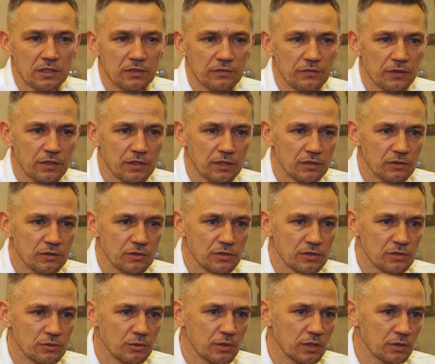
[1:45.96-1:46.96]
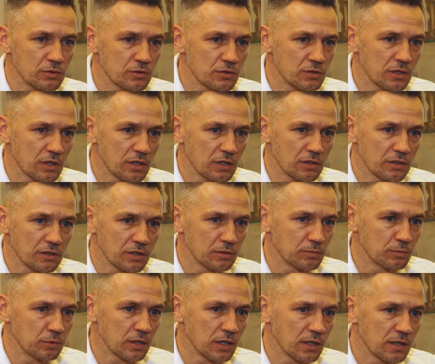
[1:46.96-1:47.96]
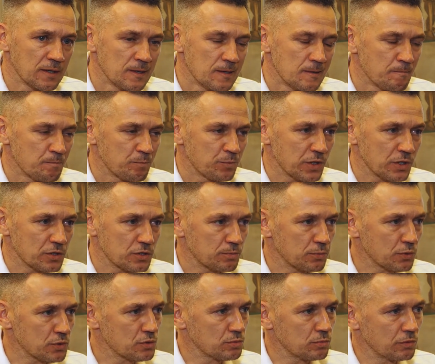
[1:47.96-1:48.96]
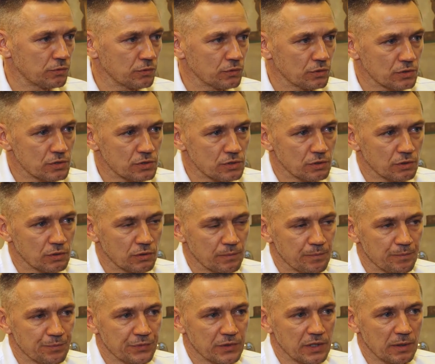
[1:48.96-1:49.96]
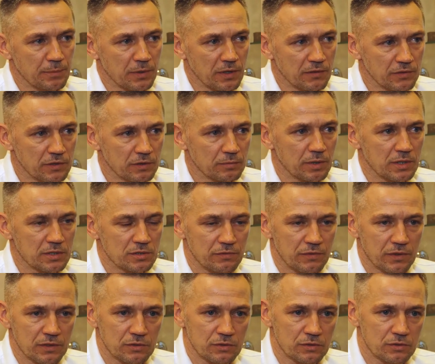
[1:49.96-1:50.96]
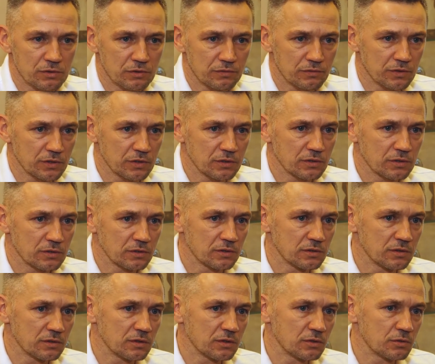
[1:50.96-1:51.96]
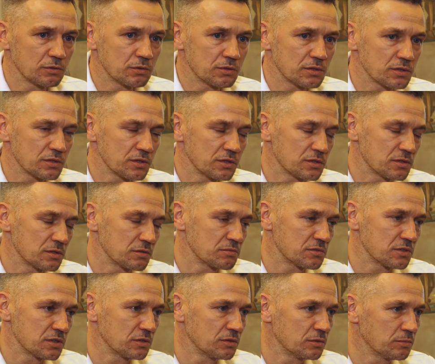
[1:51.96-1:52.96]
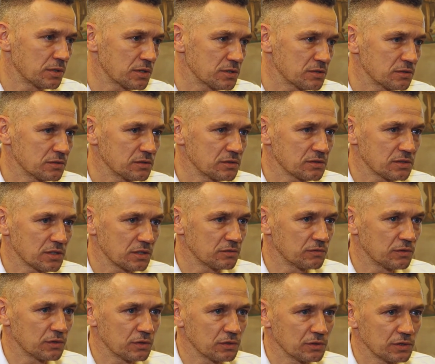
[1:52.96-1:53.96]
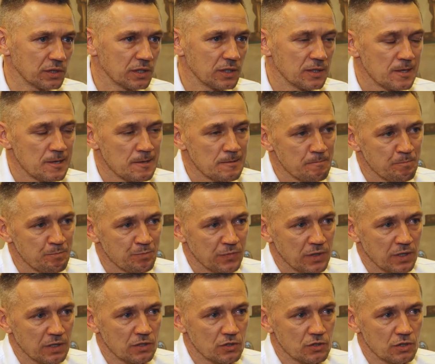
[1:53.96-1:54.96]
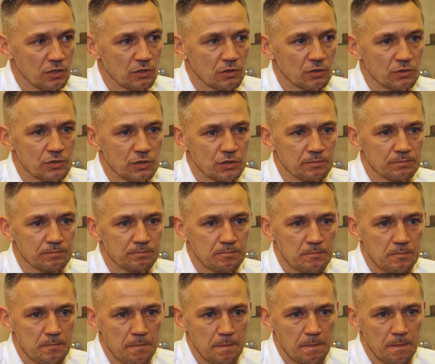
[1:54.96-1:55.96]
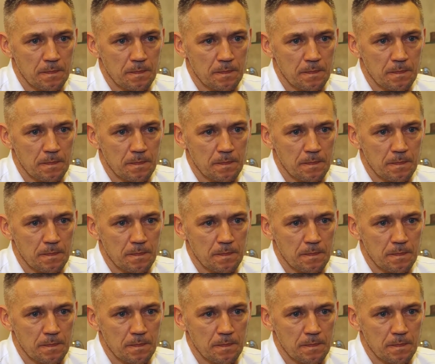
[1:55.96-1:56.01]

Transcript: Liefering, to jest druga drużyna Red Bulla. Także podsumowując to, naprawdę bardzo wartościowy e, kurs, jestem z niego bardzo zadowolony. Czyli działo się.